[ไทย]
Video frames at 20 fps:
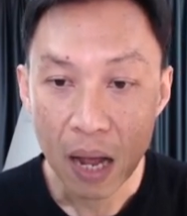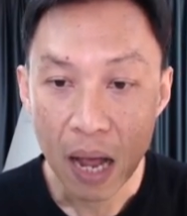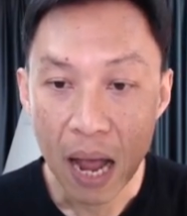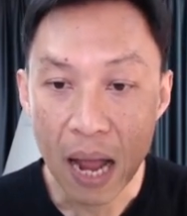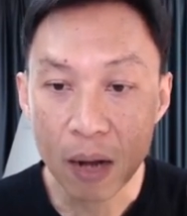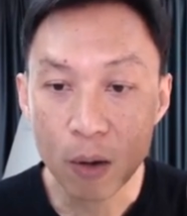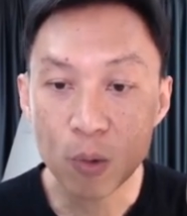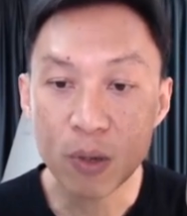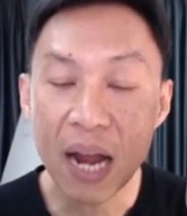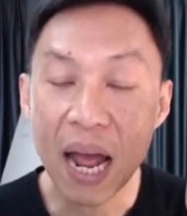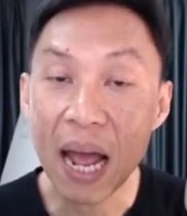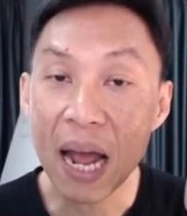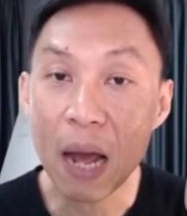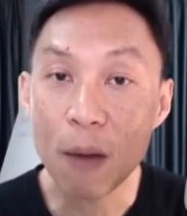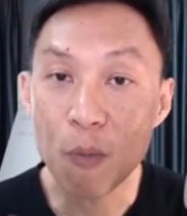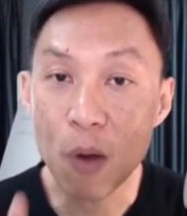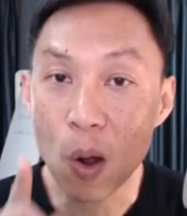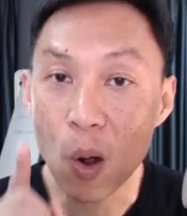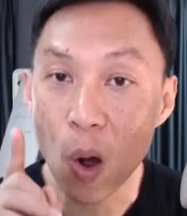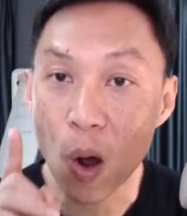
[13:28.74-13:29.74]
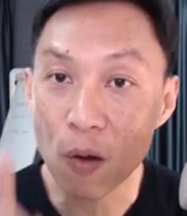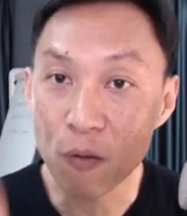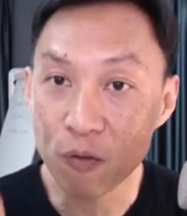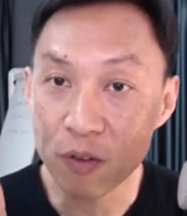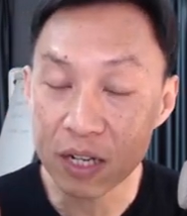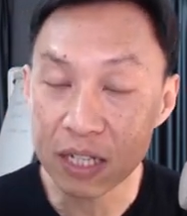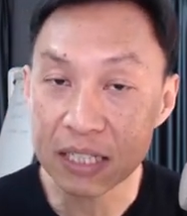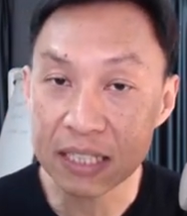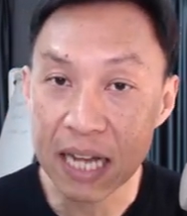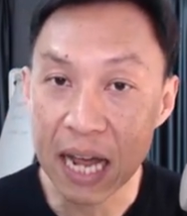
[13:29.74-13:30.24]
ให้คุณหาคำว่า
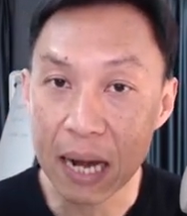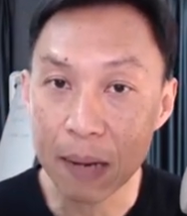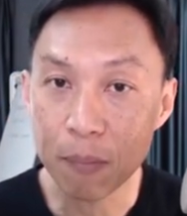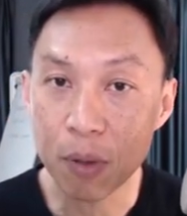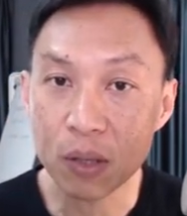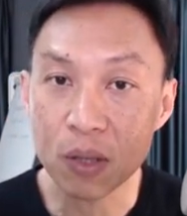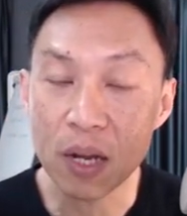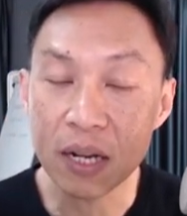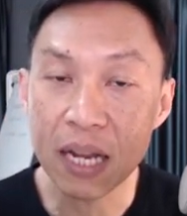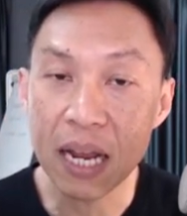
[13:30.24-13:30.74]
conversion เพราะตอน